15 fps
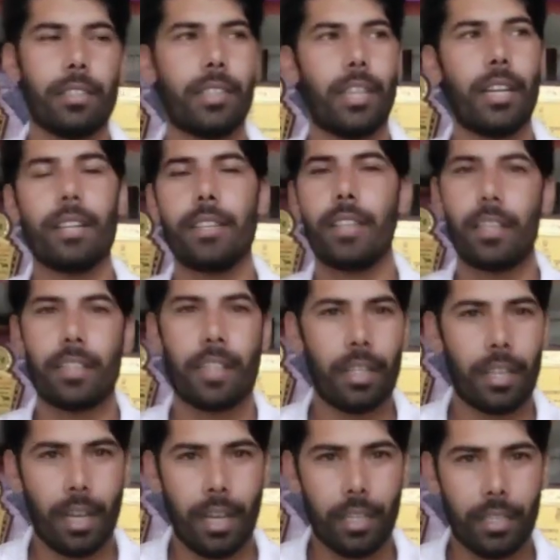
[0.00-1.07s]
साढ़े चार साल
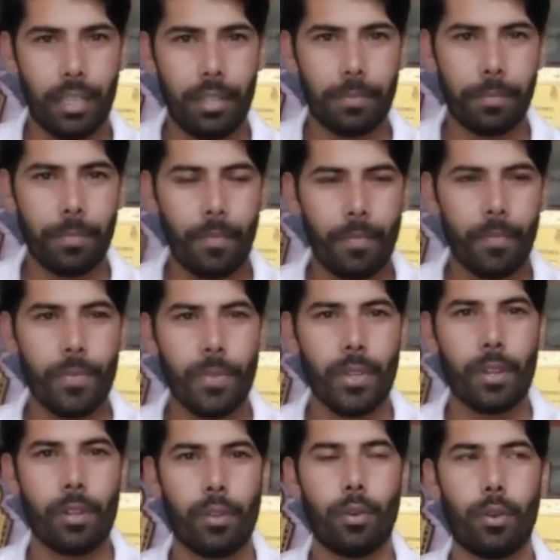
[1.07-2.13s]
रहा था जी
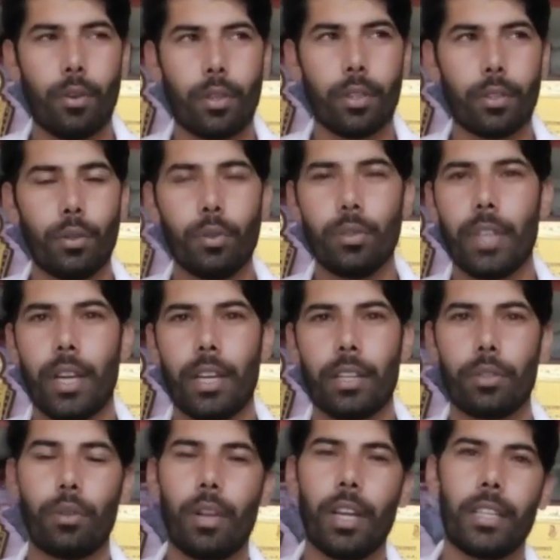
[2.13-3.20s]
और
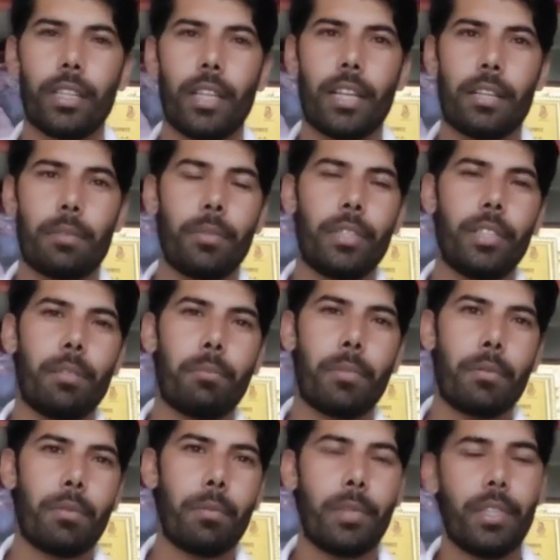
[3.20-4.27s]
2016 के लास्ट में दिसंबर
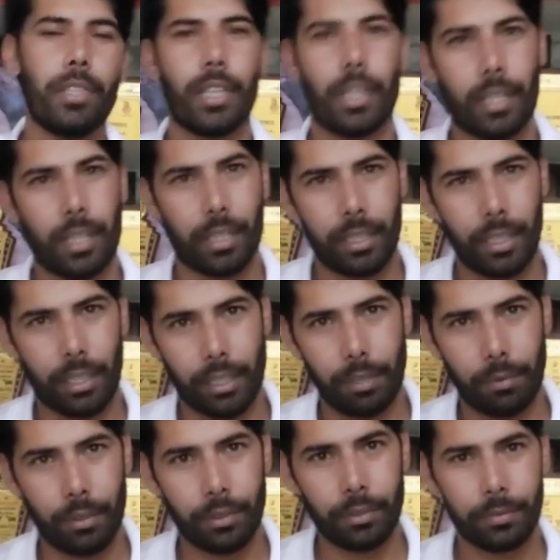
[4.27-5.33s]
में हमने सेल कर दिया था
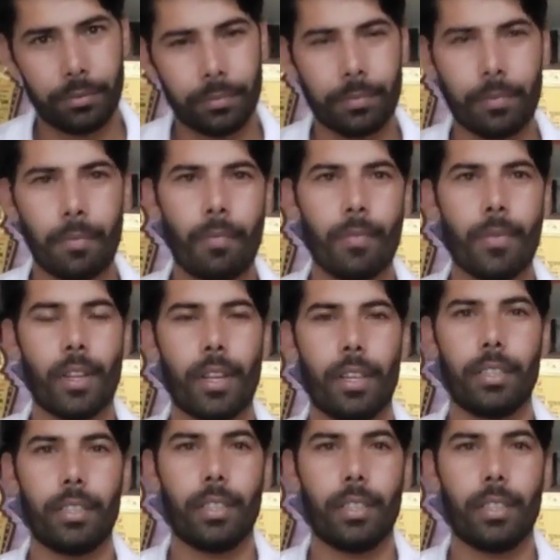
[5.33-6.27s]
जी हाँ जी हाँ